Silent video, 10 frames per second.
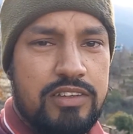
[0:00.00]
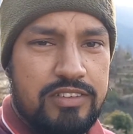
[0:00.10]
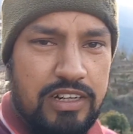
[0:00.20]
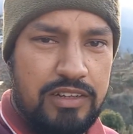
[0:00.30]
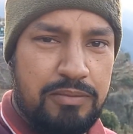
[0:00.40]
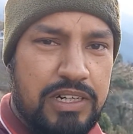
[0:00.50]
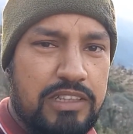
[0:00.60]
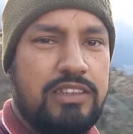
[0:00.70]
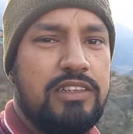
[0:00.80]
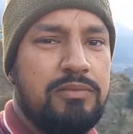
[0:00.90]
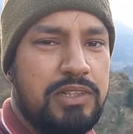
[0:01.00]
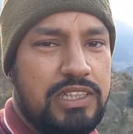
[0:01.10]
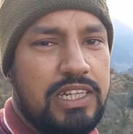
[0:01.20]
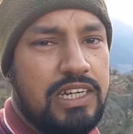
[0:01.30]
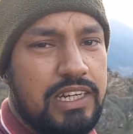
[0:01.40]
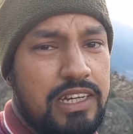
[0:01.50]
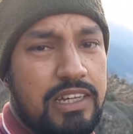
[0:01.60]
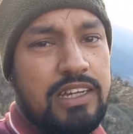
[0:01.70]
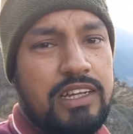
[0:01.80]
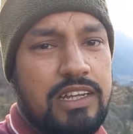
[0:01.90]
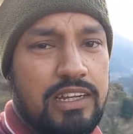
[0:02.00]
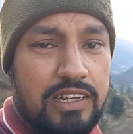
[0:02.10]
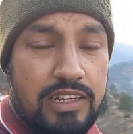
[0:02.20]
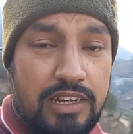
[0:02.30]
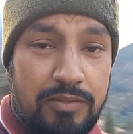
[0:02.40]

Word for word: साढ़े पाँच बज गया है लेकिन